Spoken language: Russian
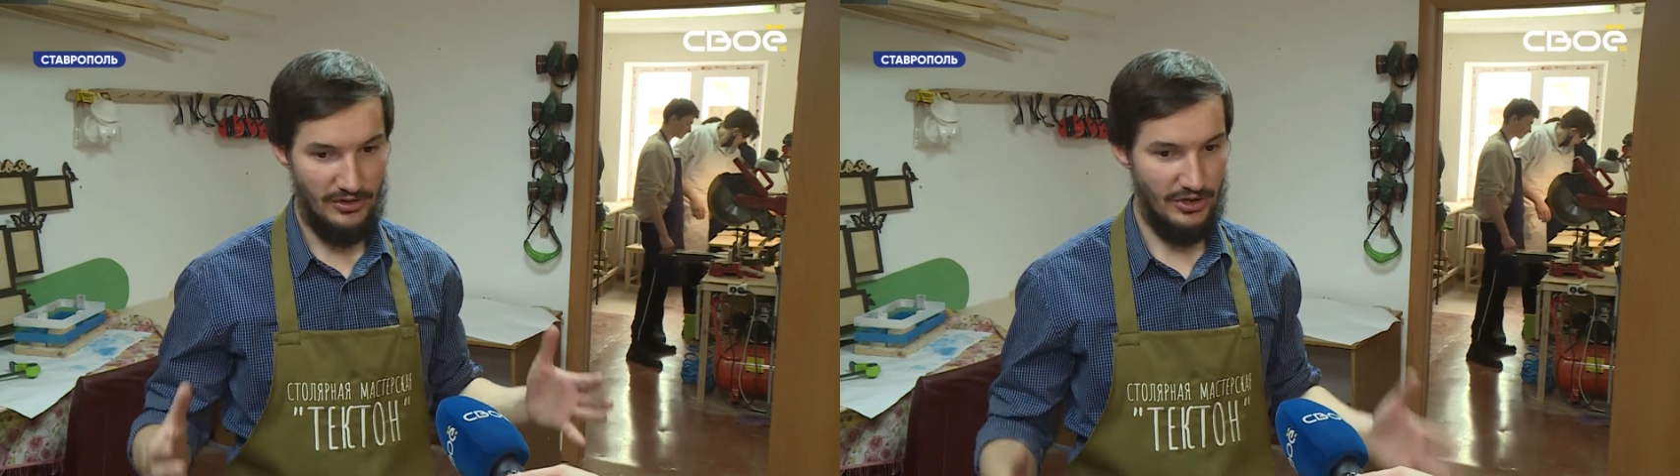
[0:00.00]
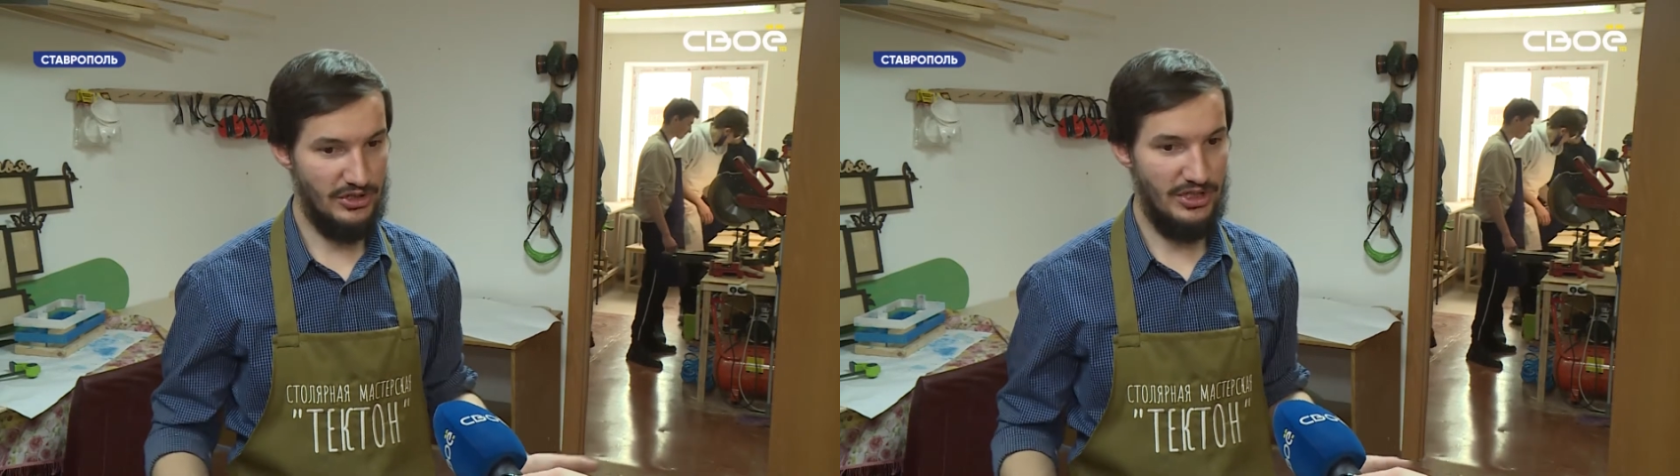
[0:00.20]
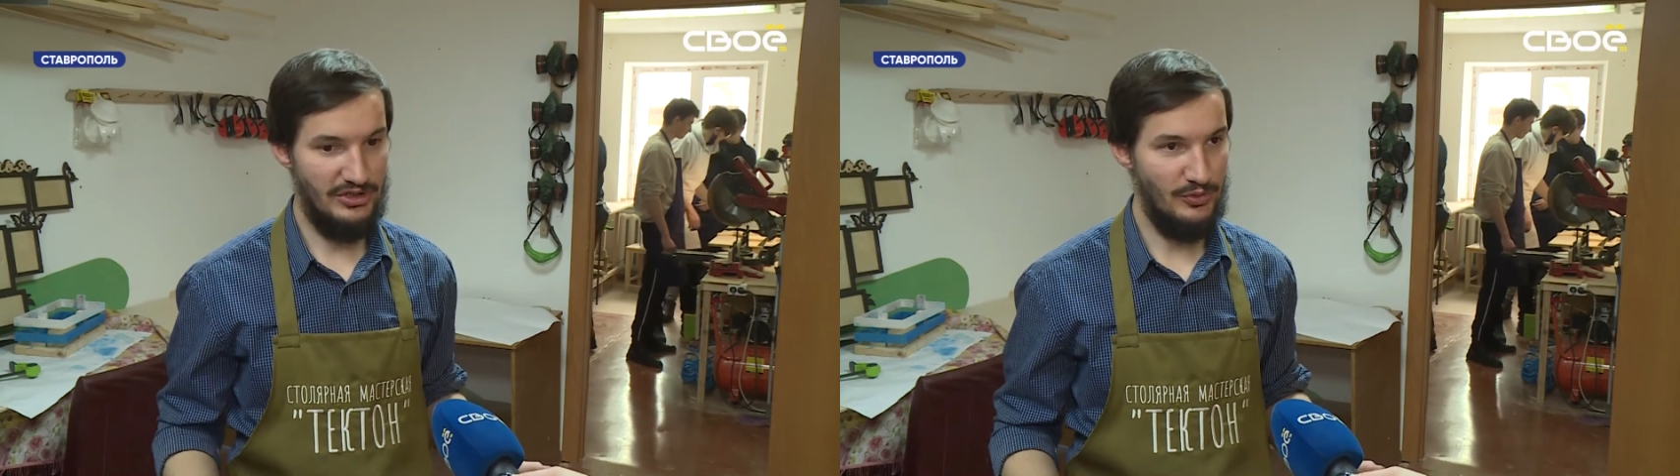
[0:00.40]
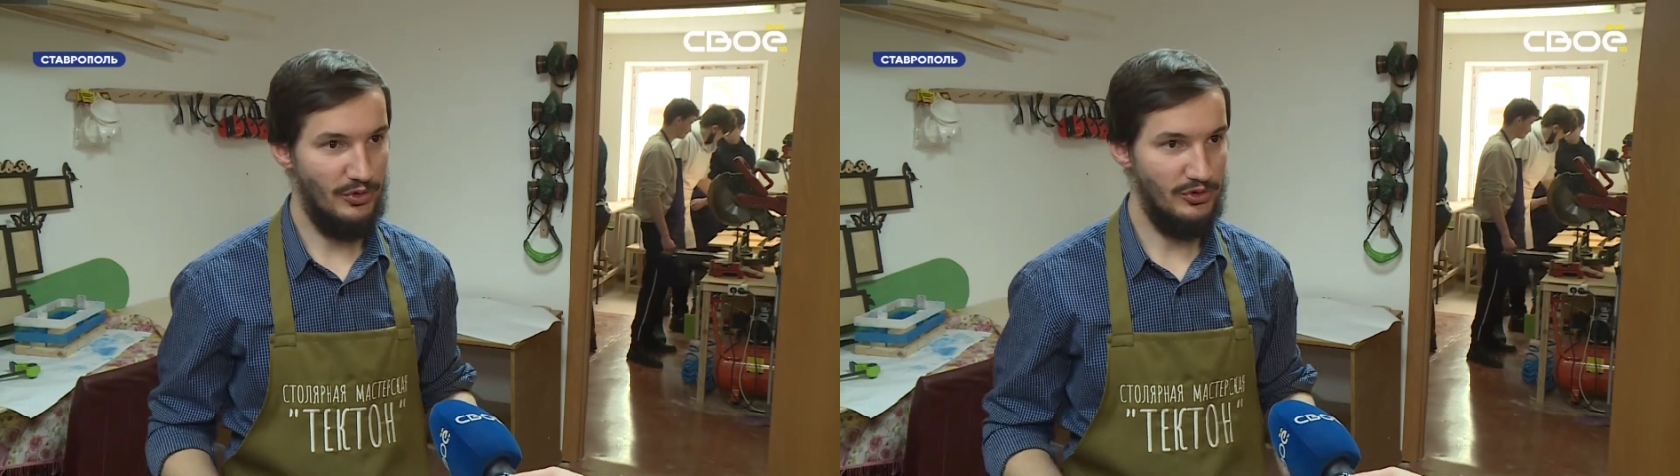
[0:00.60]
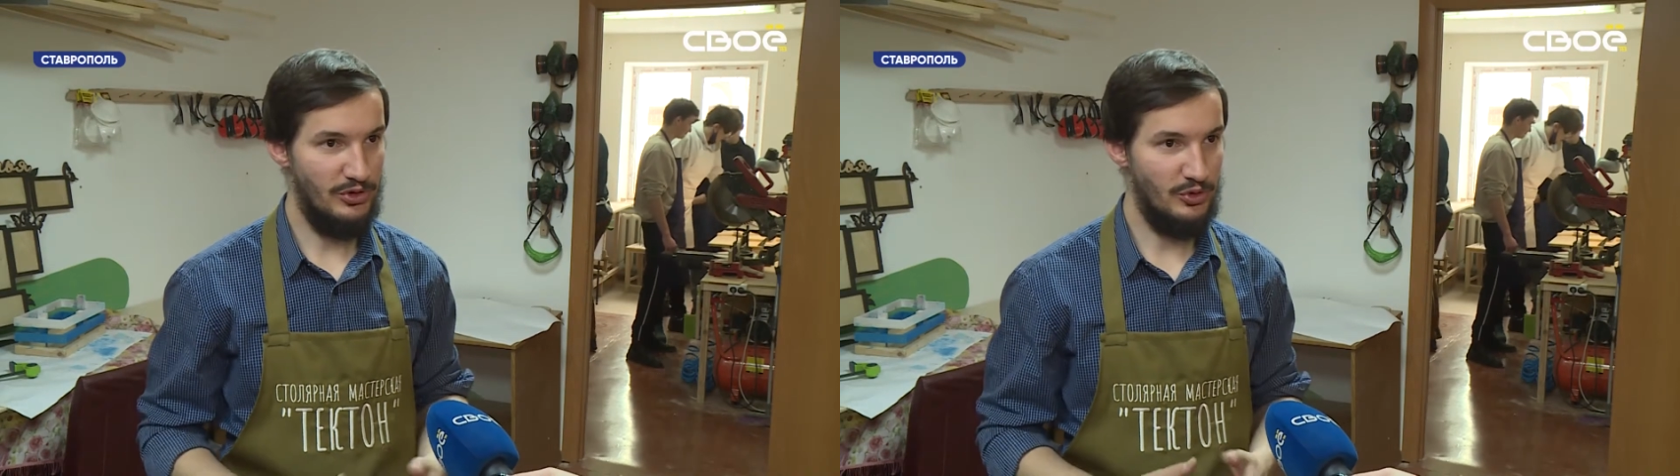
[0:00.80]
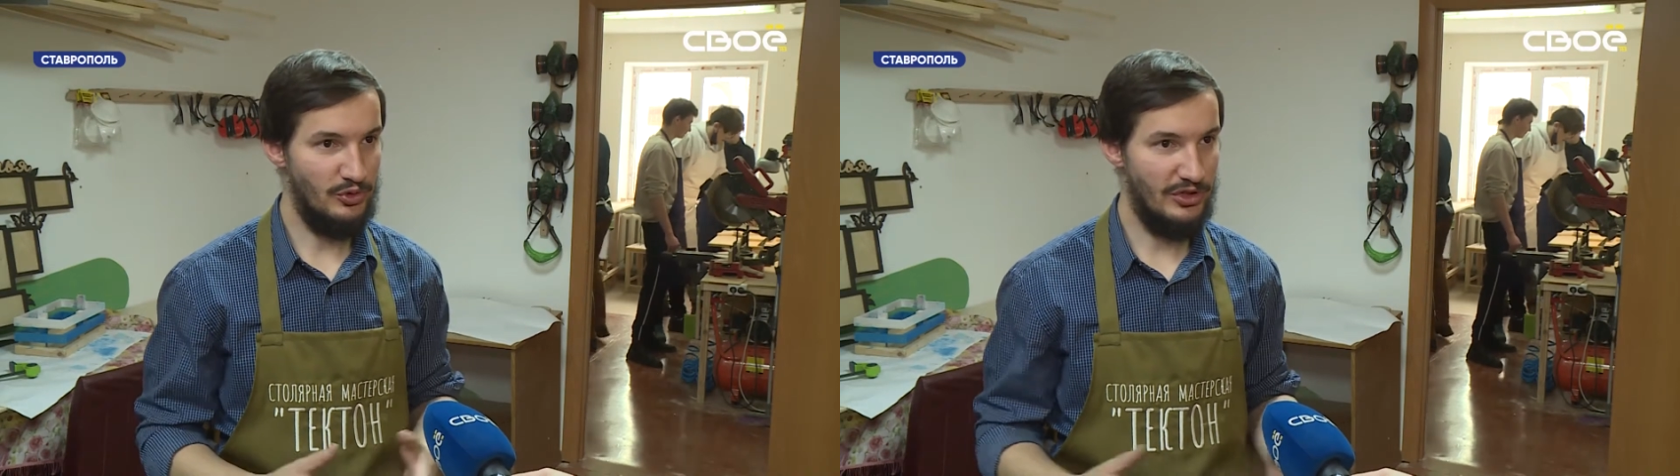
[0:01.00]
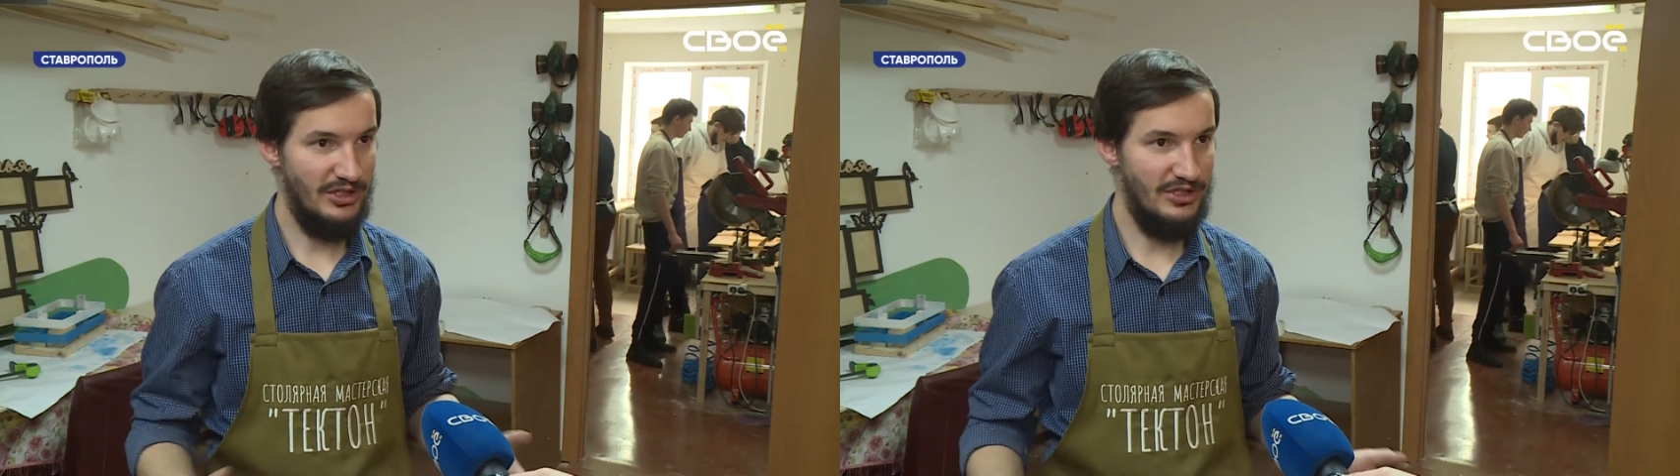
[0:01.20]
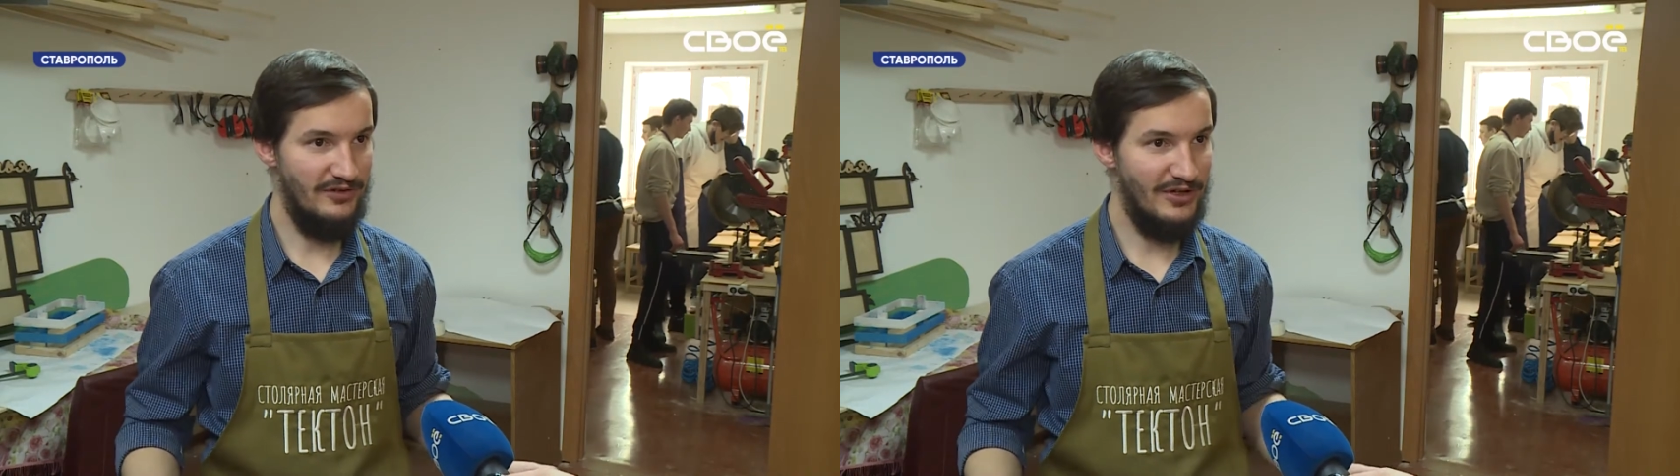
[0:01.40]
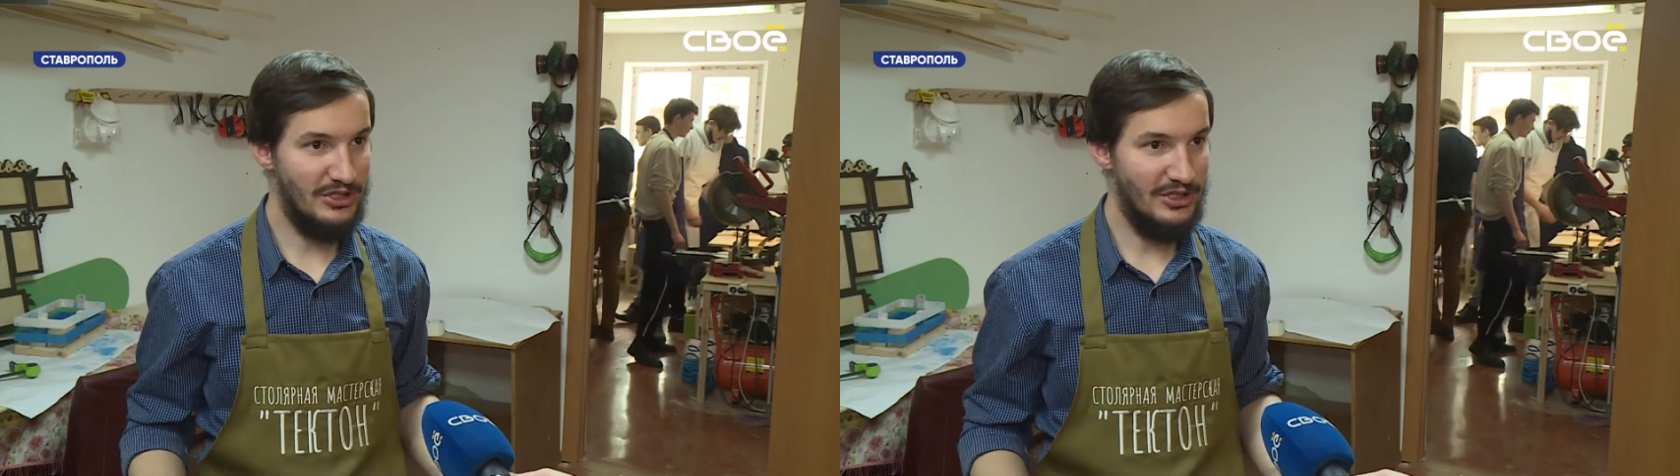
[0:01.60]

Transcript: рождается просто из куска деревяшки,